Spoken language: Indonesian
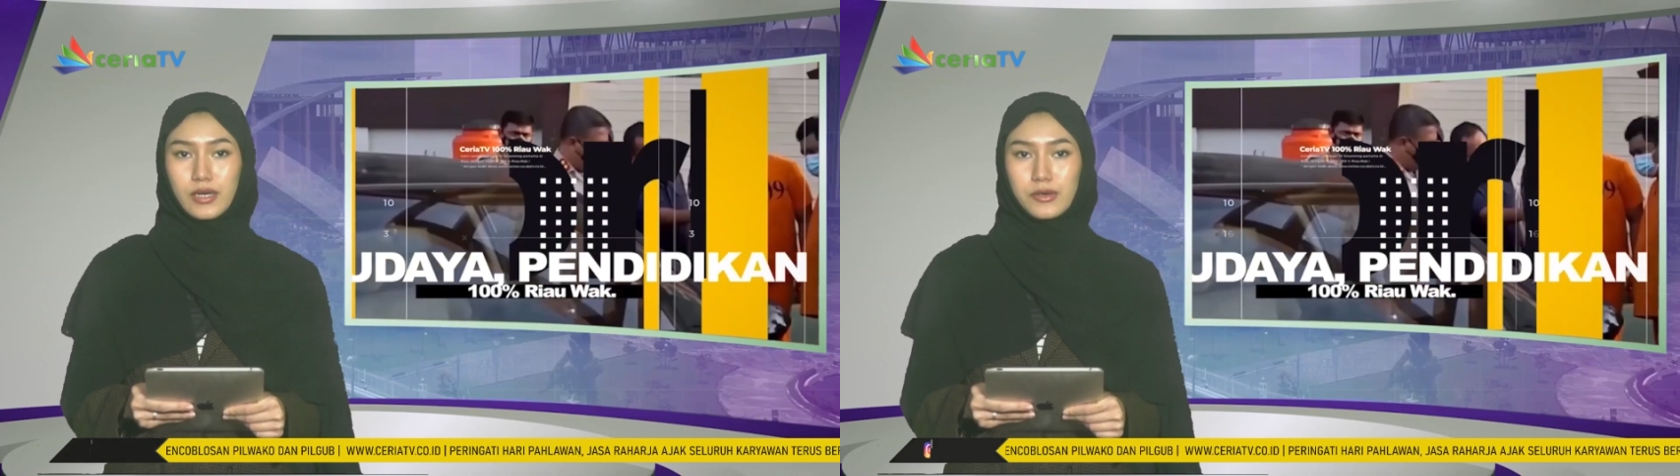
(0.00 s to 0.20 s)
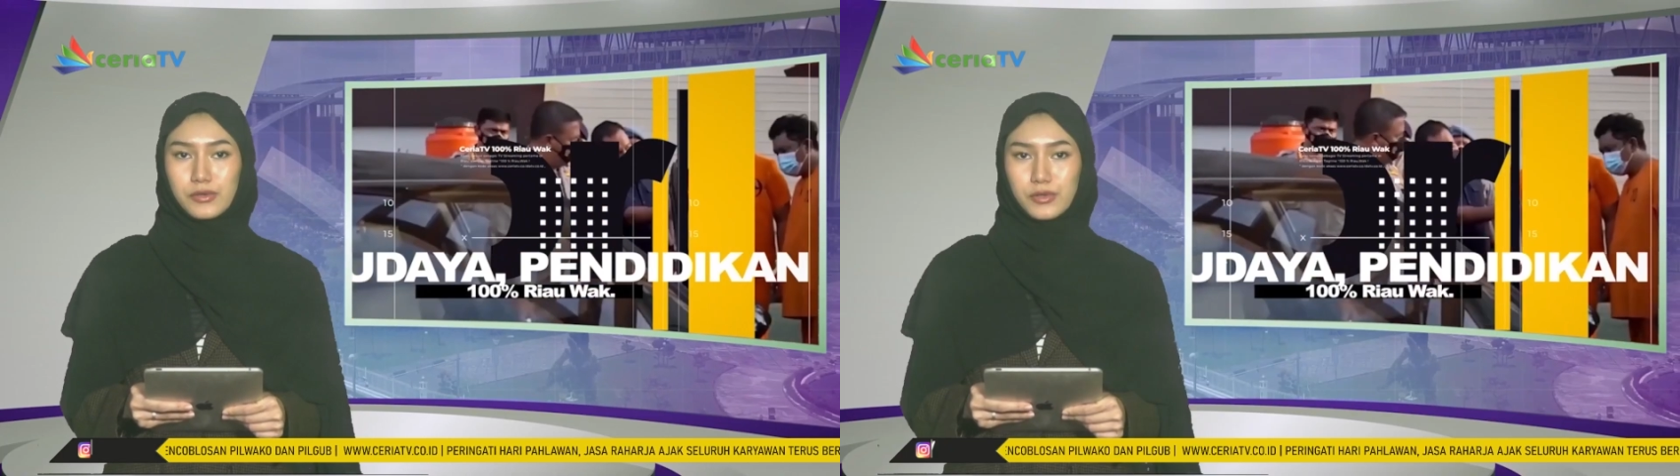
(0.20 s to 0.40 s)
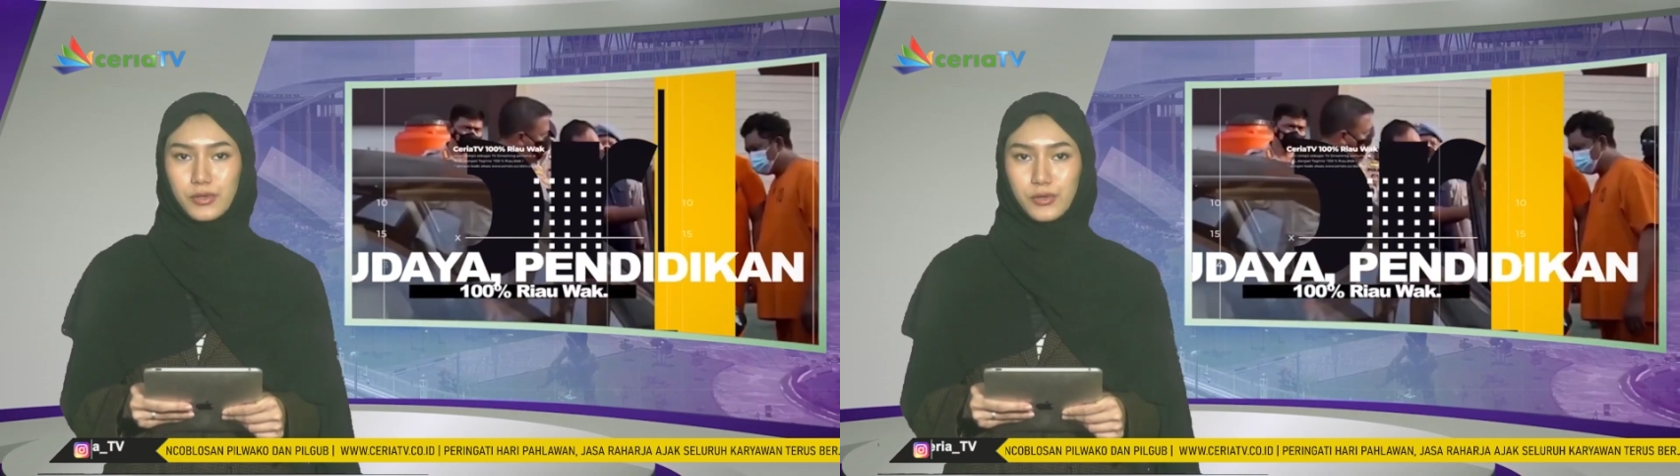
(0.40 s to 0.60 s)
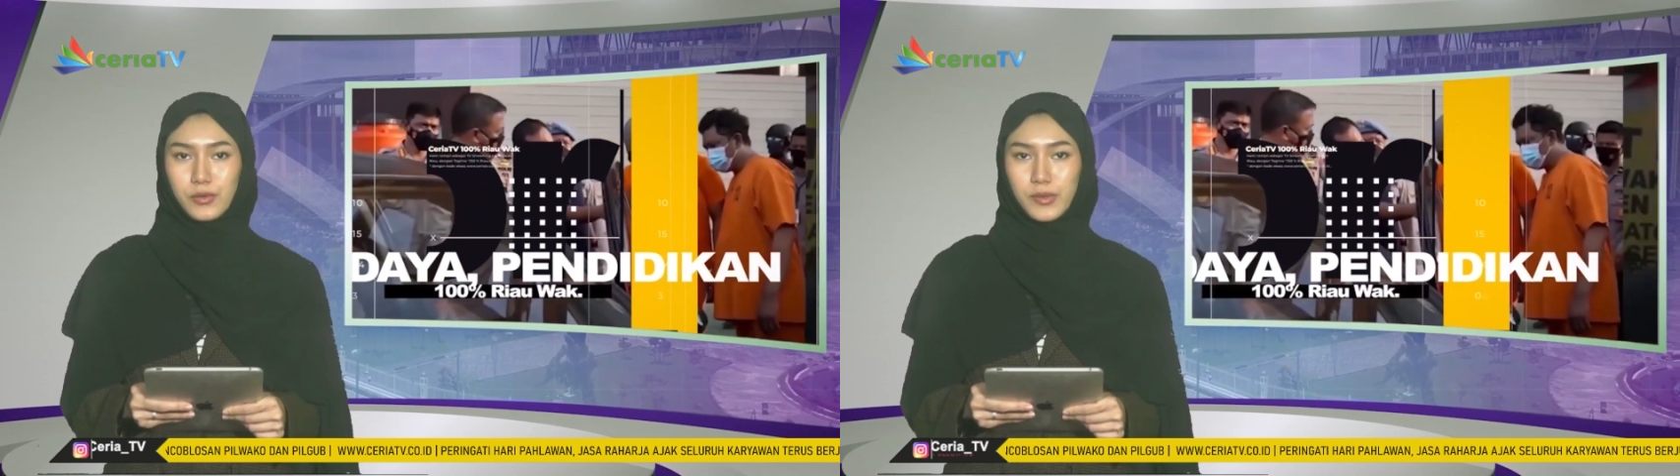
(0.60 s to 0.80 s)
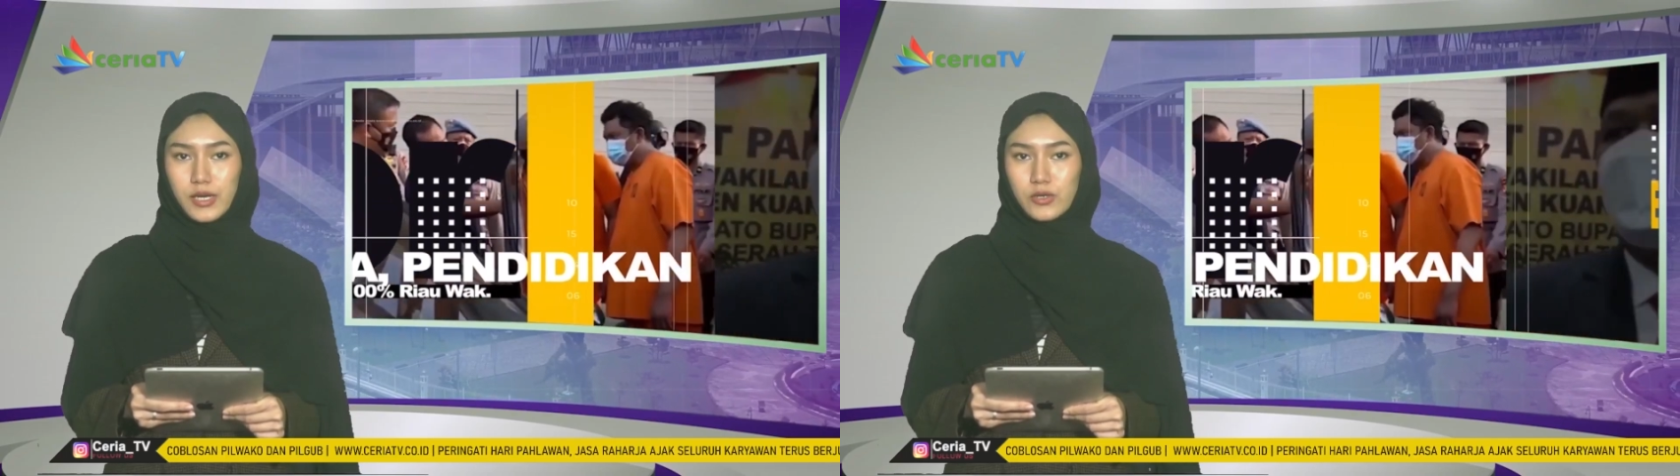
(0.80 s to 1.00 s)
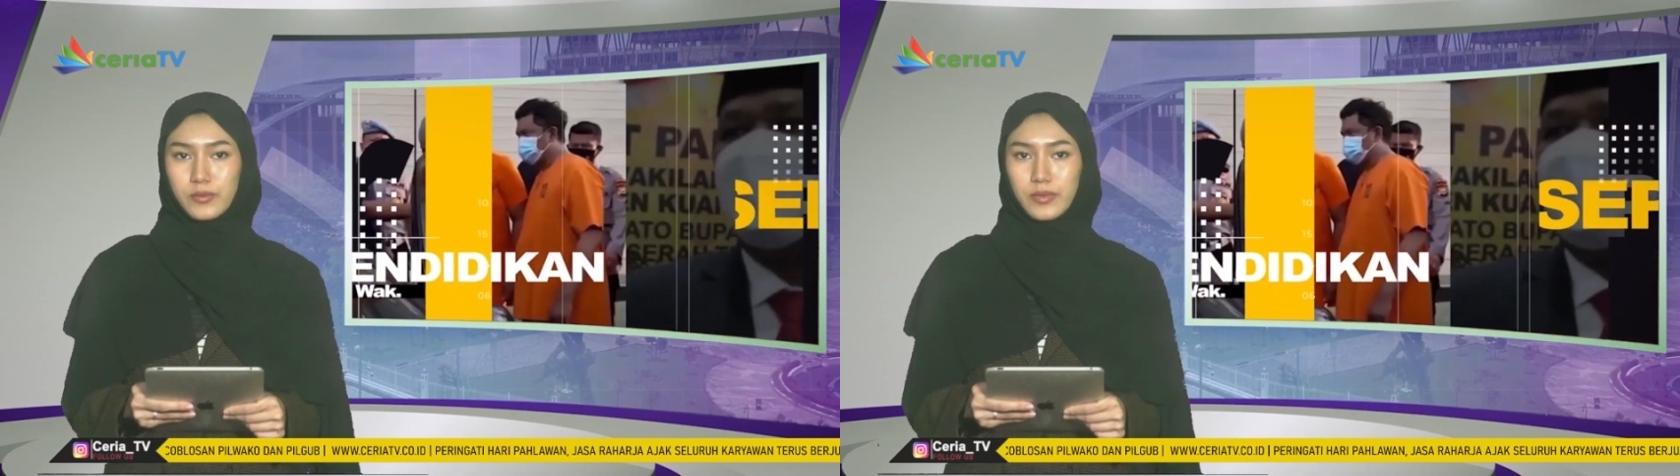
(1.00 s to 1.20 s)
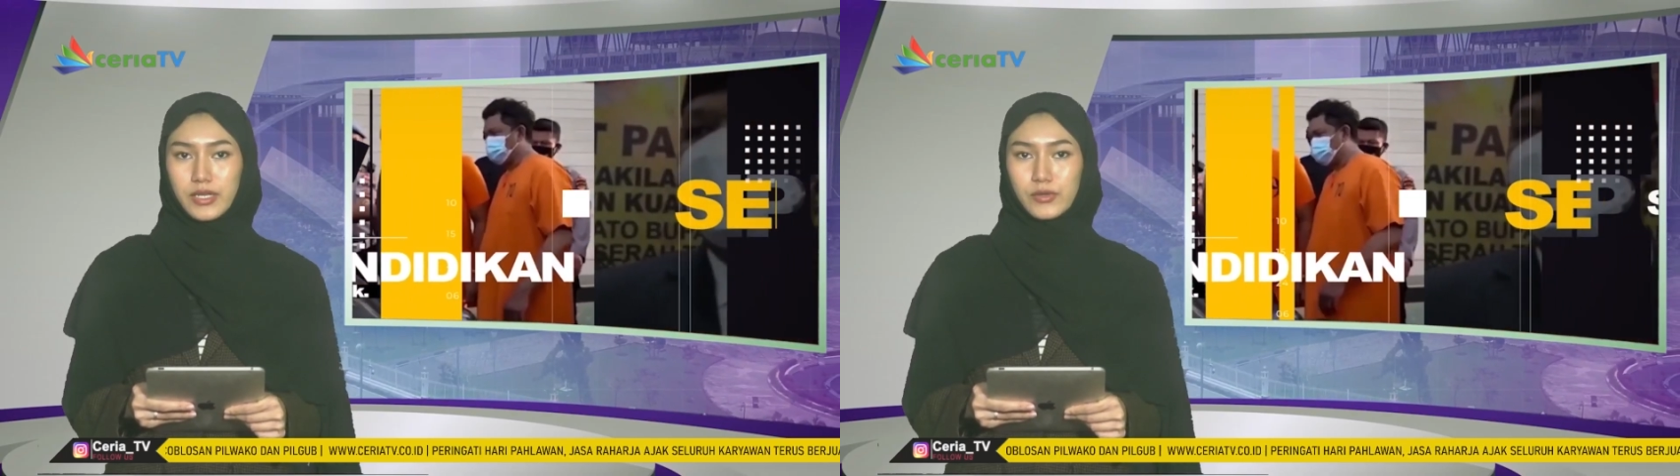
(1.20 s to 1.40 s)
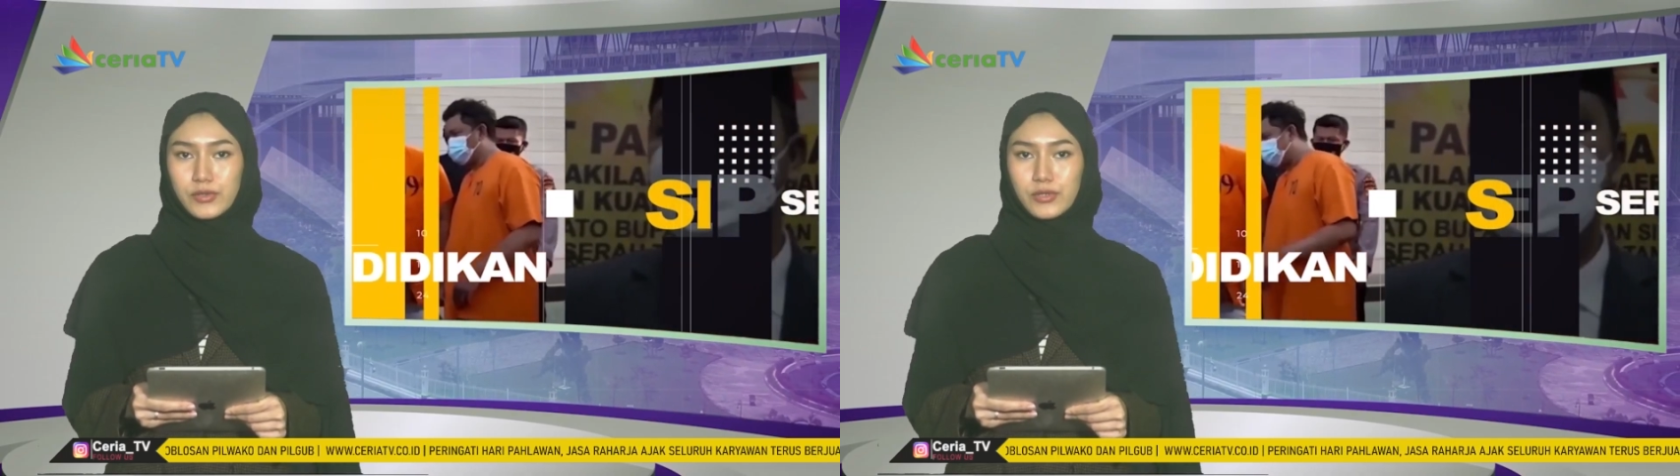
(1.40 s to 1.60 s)
Agung Nugroho mengaku
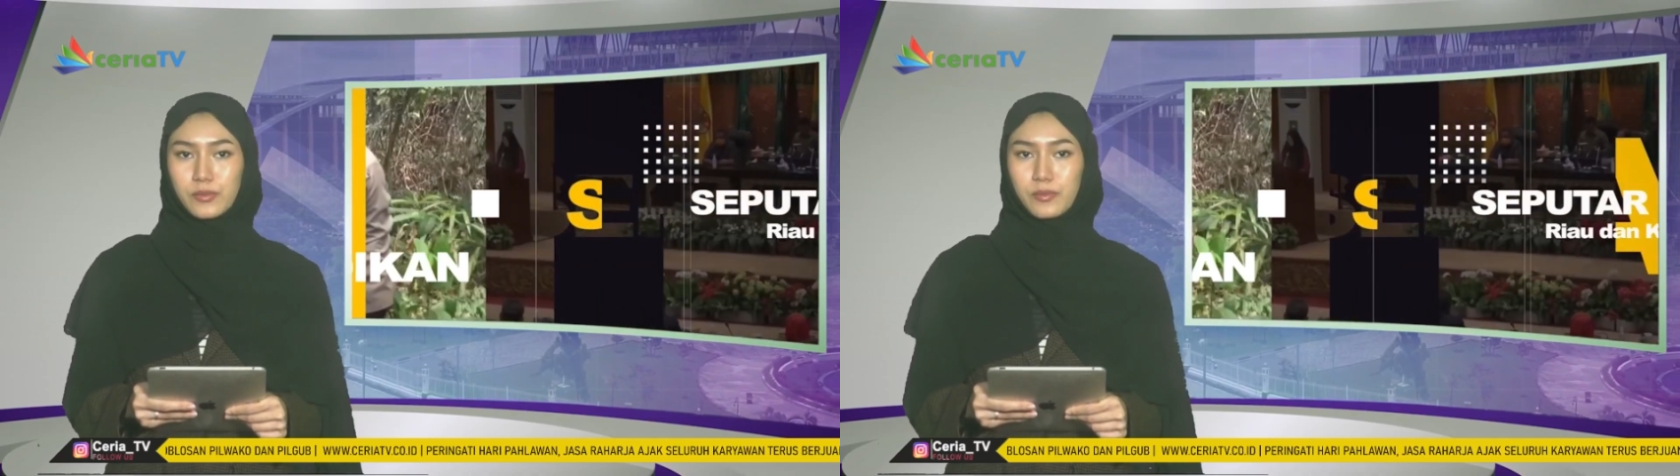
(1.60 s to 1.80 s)
memilih untuk